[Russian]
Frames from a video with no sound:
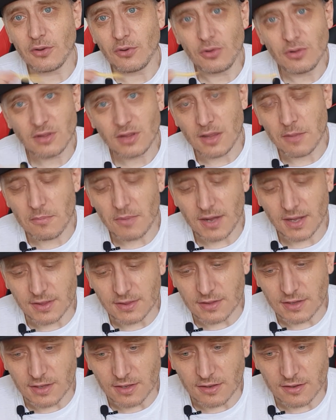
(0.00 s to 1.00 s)
он
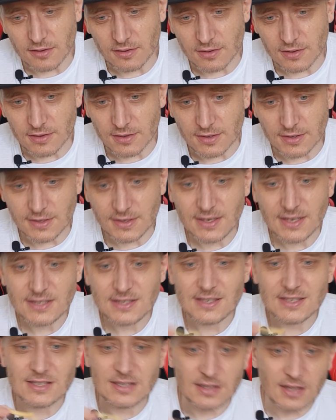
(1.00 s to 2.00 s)
томатный, э,
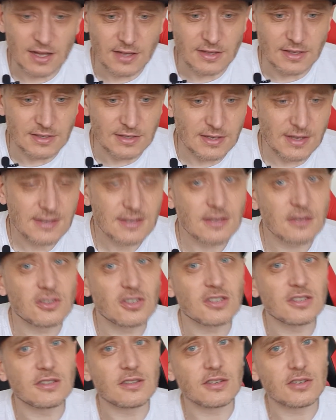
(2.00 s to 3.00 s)
есть и сладость, есть и
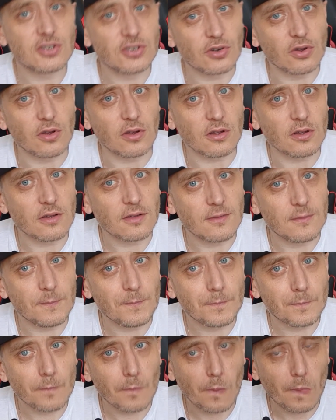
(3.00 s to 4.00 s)
чесночок,
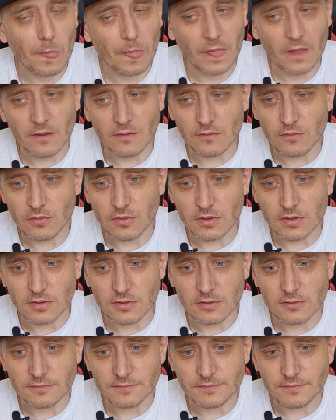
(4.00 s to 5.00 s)

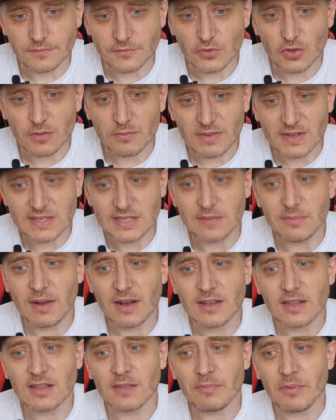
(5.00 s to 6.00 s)
вот. Но он
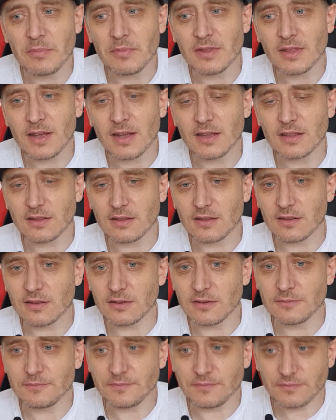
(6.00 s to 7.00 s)
максимально напоминает
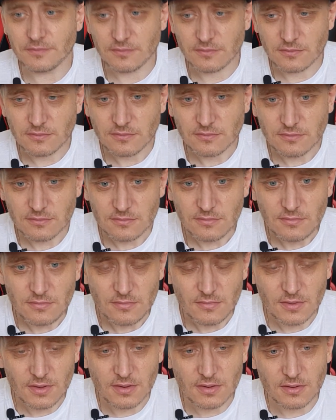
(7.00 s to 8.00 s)
э,
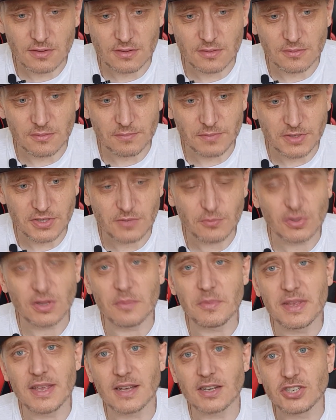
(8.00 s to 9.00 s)
э, почему-то
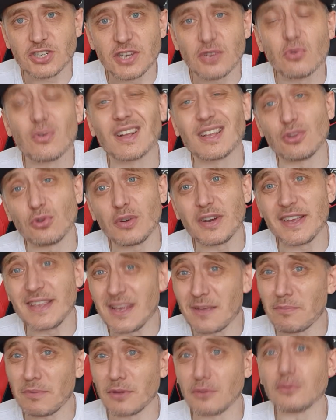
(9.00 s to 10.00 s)
мне аджику, которая
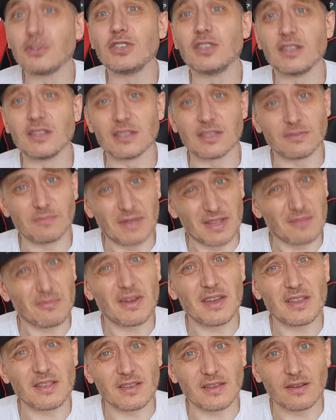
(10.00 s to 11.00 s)
не получилась,
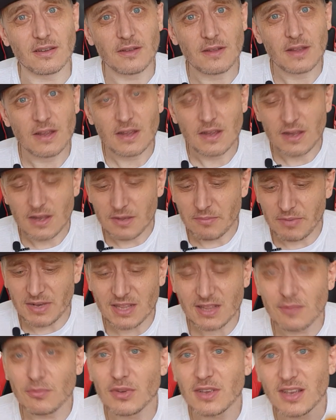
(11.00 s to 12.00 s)
понимаете?
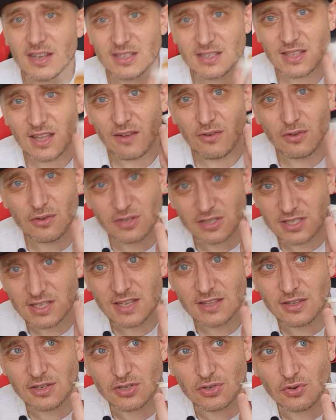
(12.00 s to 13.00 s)
Поэтому я оставлю
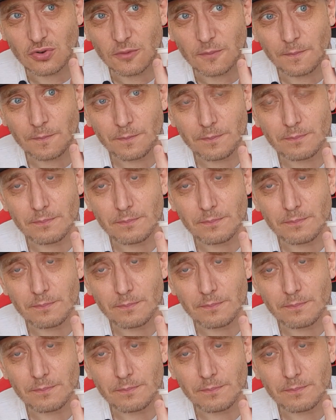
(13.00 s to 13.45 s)
оценочку